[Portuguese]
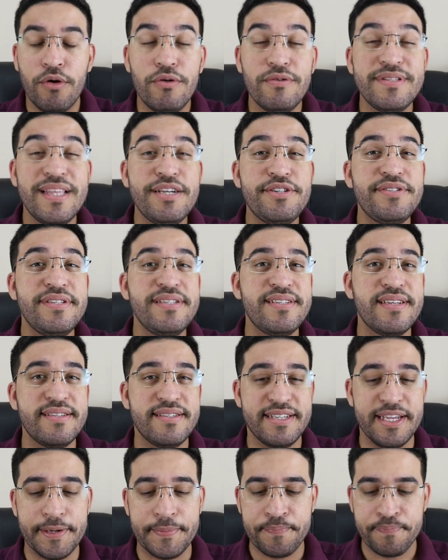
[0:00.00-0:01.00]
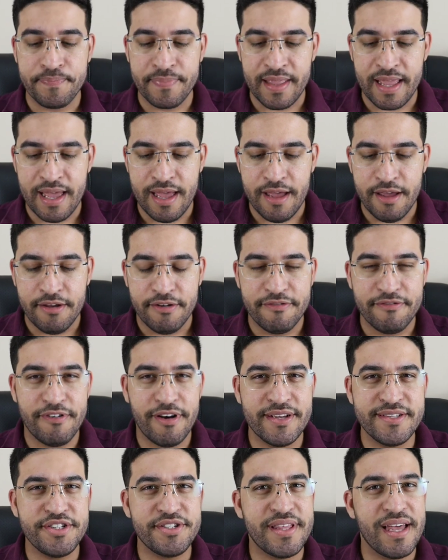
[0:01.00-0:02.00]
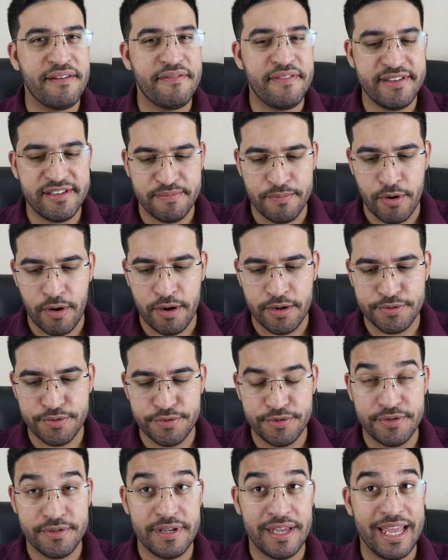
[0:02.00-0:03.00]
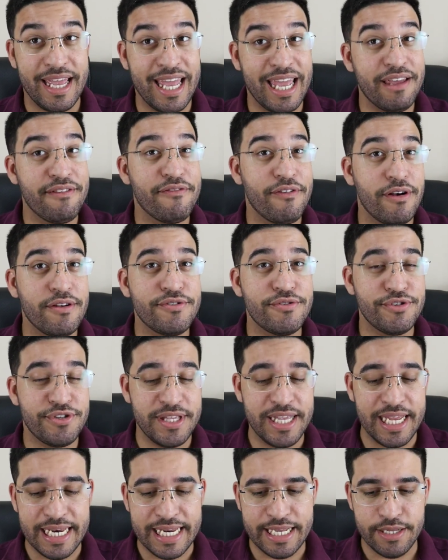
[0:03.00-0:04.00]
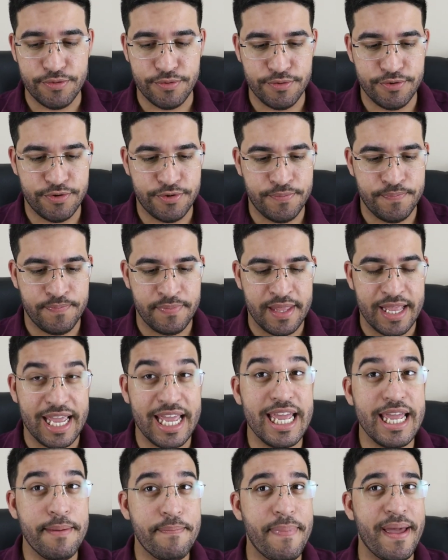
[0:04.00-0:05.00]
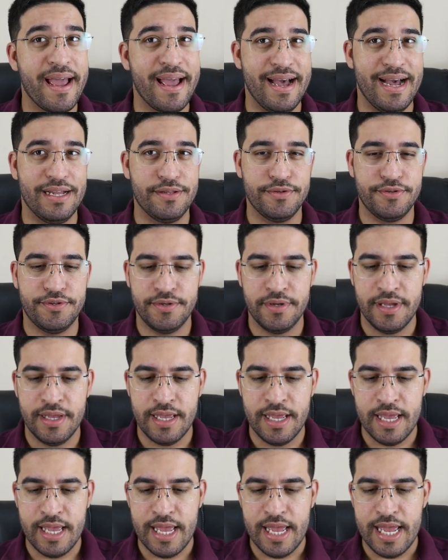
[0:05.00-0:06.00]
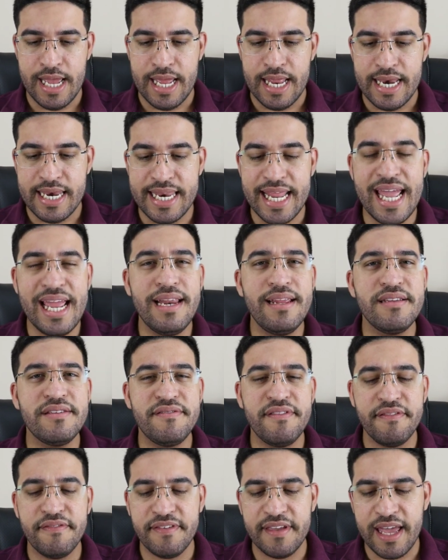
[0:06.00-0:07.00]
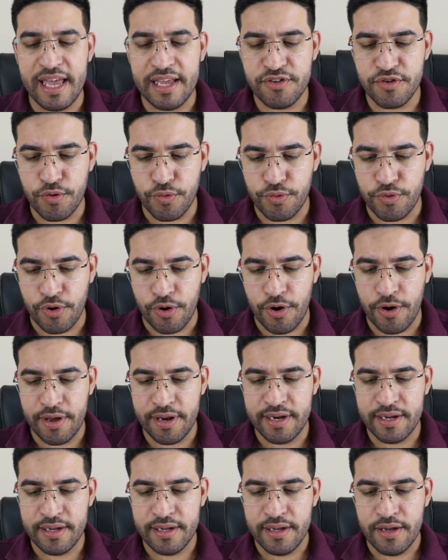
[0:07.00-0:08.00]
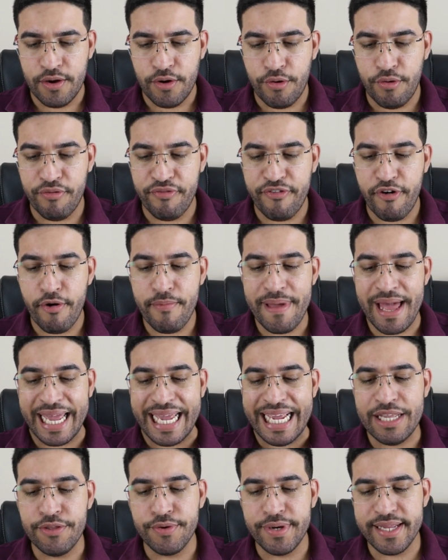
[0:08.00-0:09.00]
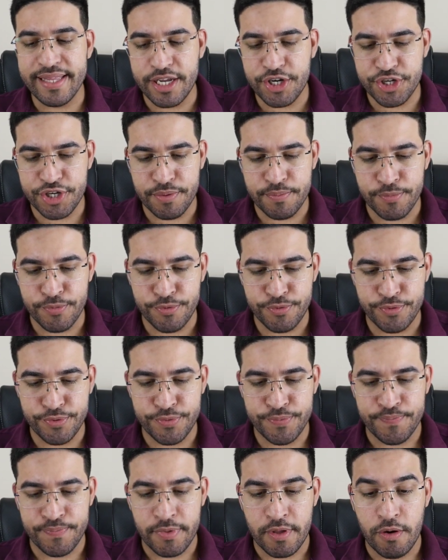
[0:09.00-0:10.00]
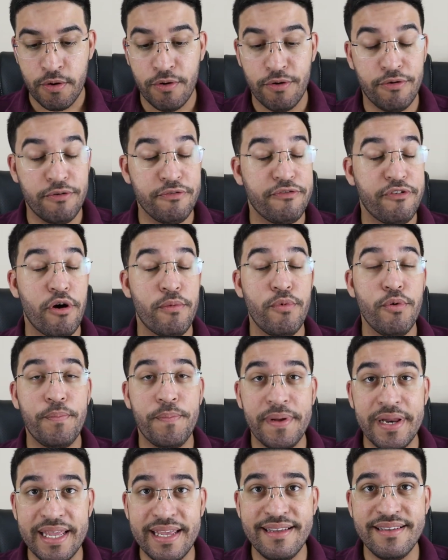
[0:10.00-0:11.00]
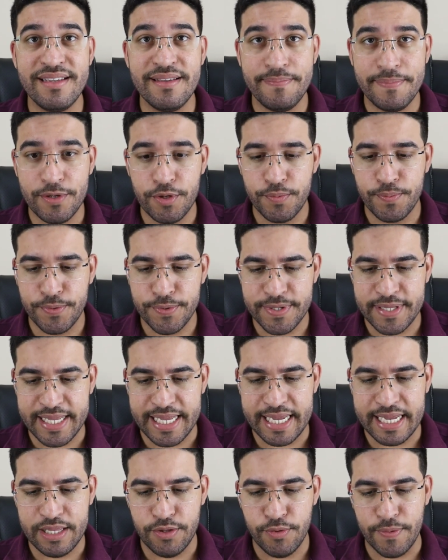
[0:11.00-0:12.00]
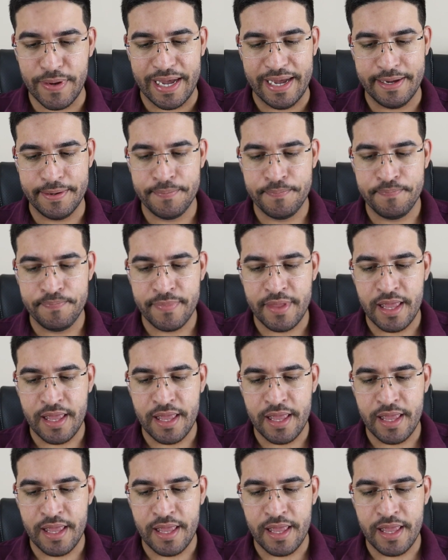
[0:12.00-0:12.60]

O texto diz assim: Vós estáveis mortos em vossos delitos e pecados. Neles vivieis outrora, conforme a índole deste mundo, conforme o príncipe do poder do ar.